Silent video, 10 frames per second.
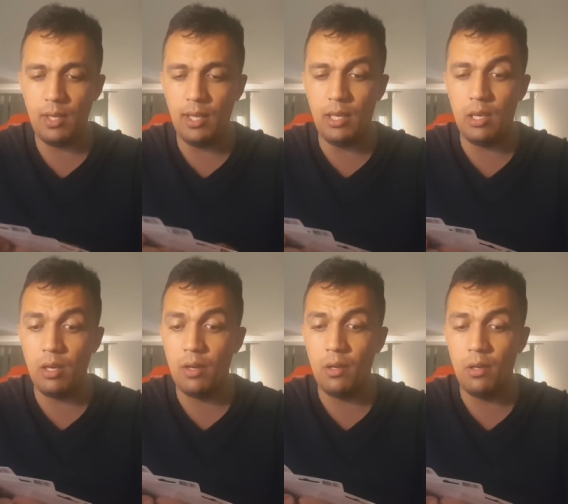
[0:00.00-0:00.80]
Et
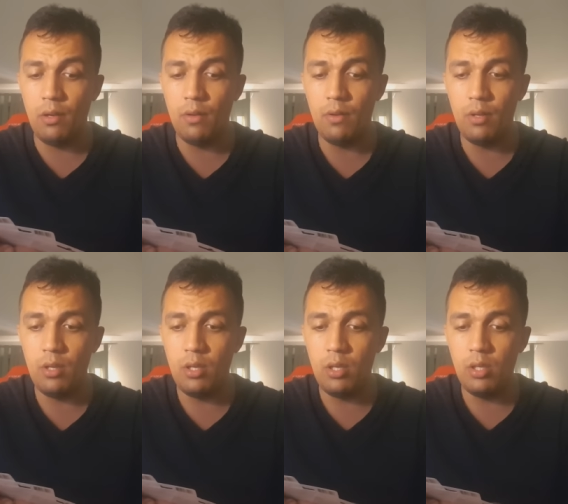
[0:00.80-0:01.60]
euh,
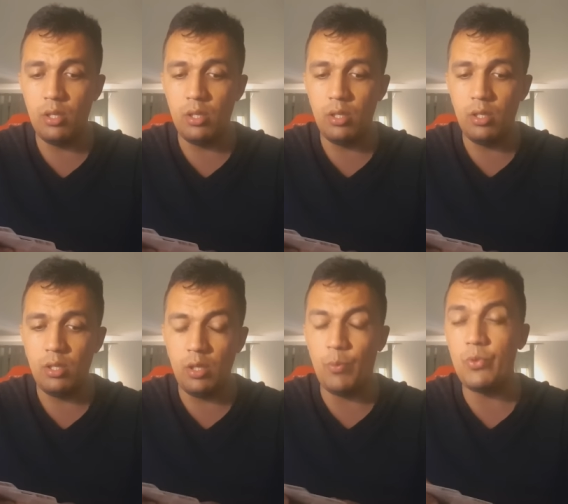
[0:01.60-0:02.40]

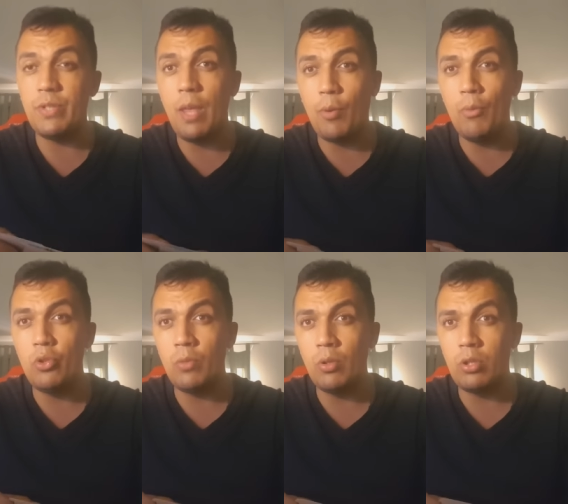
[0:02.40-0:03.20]
et puis je vous avais promis
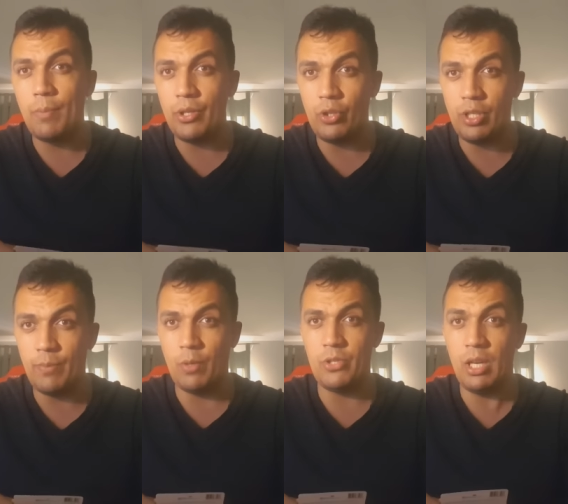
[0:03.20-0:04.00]
justement qu'à partir de
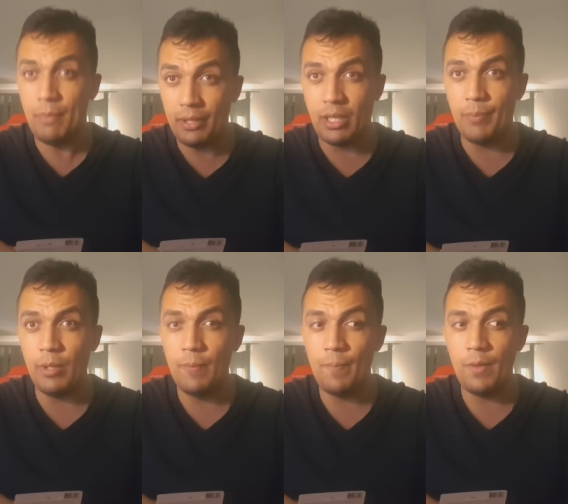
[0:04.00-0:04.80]
septembre j'allais me
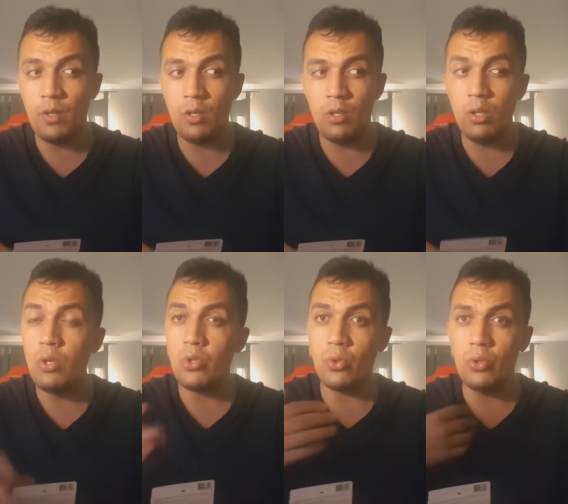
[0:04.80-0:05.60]
rattraper,
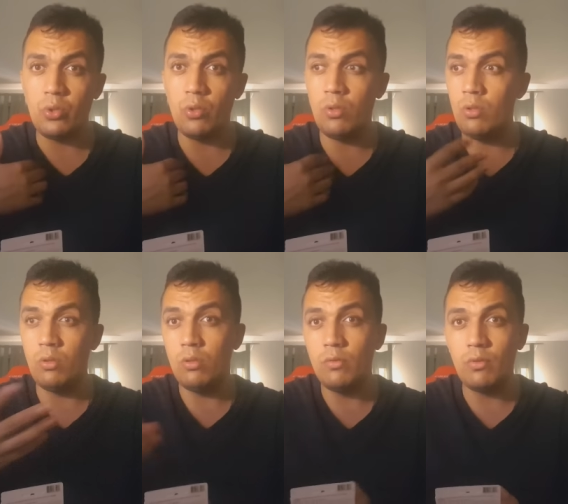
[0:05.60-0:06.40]
chose que
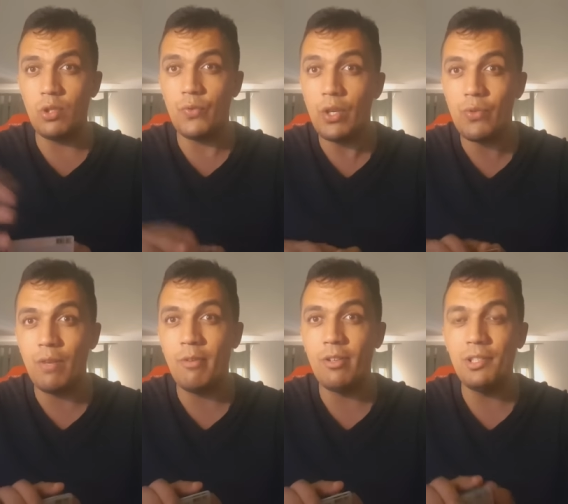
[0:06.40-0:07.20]
que je fais
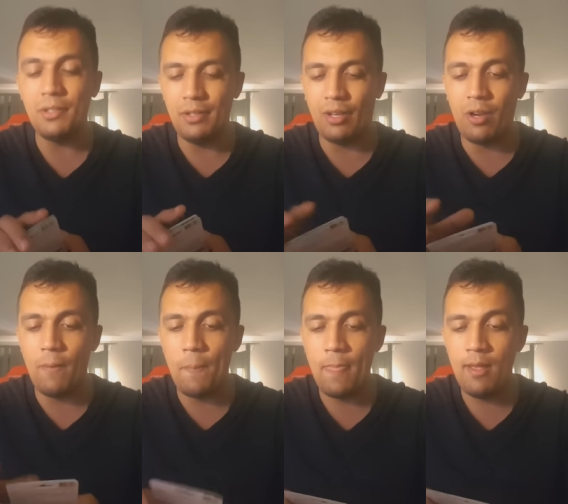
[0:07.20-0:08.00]
actuellement.
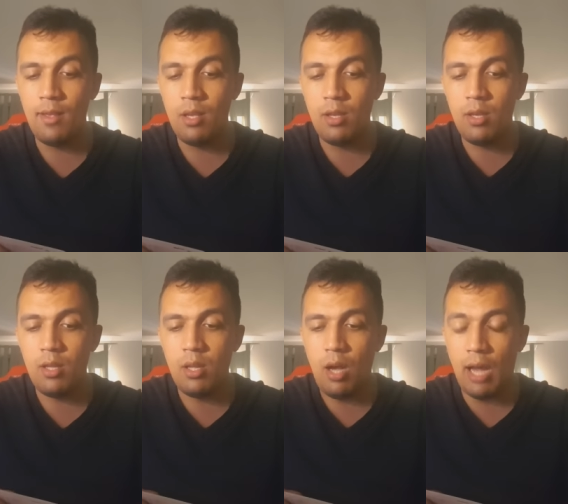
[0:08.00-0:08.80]
D'accord.
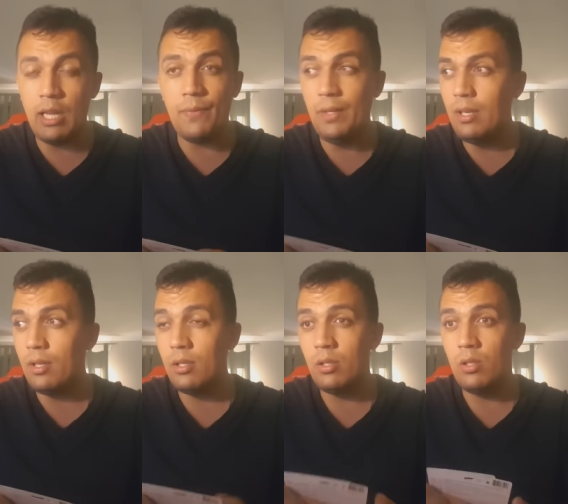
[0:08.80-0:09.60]
À
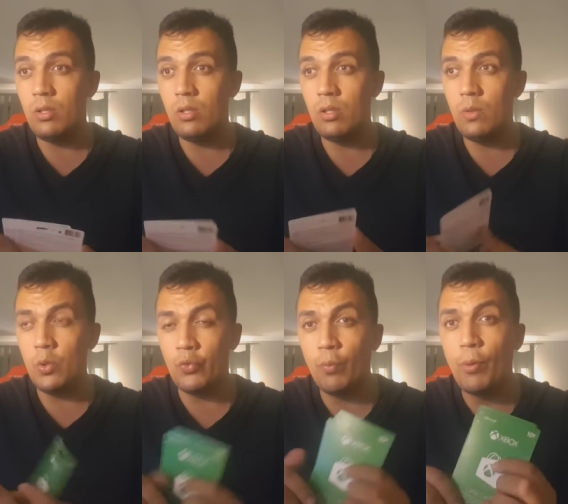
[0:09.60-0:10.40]
l'avenir,
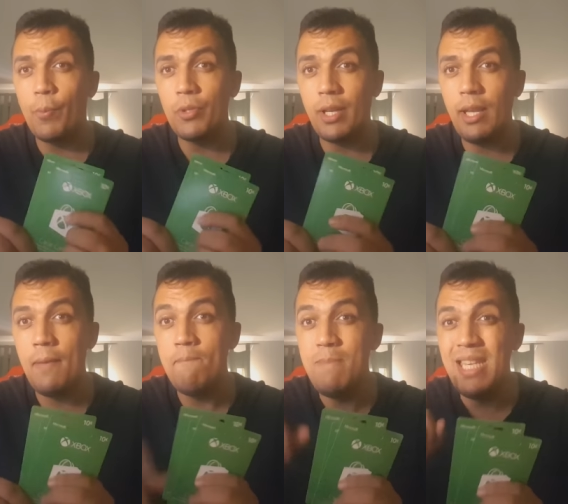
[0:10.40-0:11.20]
je vous
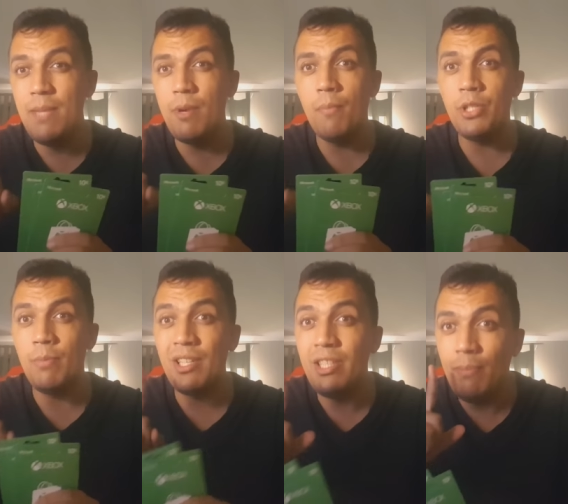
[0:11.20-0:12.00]
proposerai minimum, j'ai
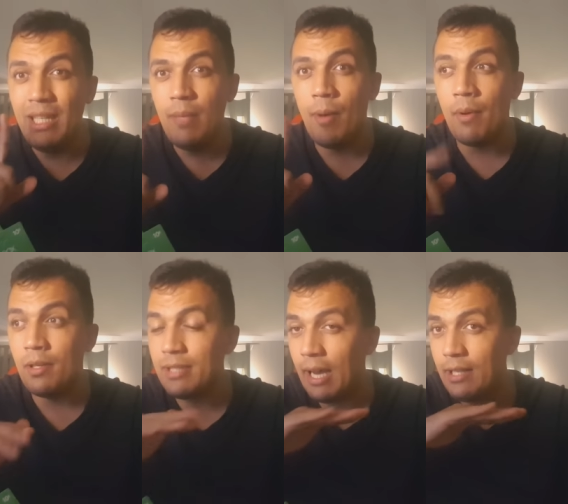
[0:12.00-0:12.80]
bien dit minimum,
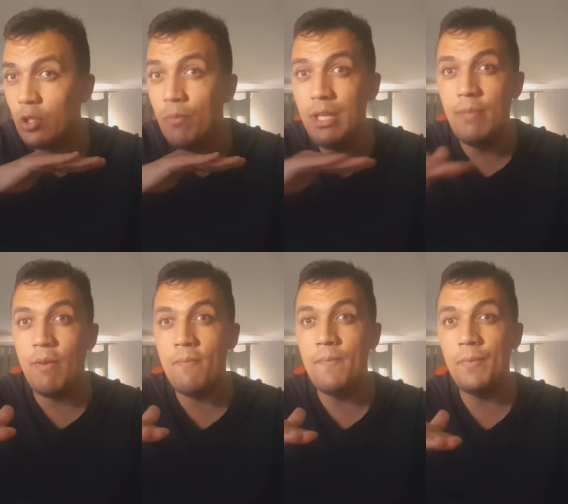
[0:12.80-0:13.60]
hein, ça reste le
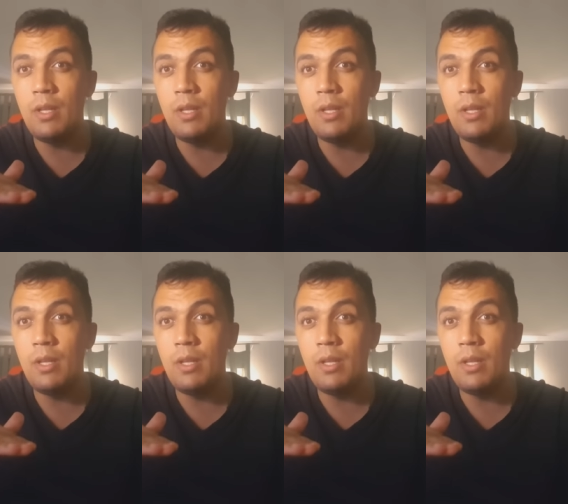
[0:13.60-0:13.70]
minimum.